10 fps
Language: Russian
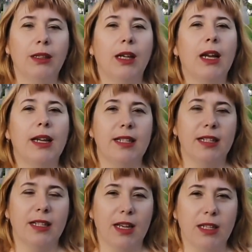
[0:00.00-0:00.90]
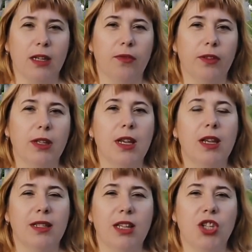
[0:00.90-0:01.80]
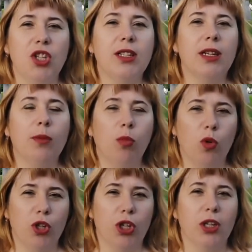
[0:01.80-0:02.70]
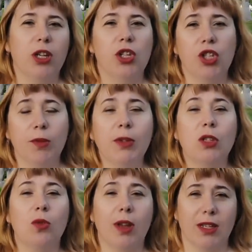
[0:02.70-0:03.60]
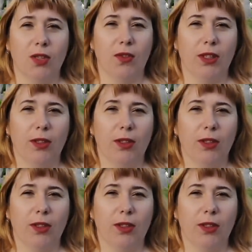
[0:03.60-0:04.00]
так как этих садиков значительно больше, чем государственных.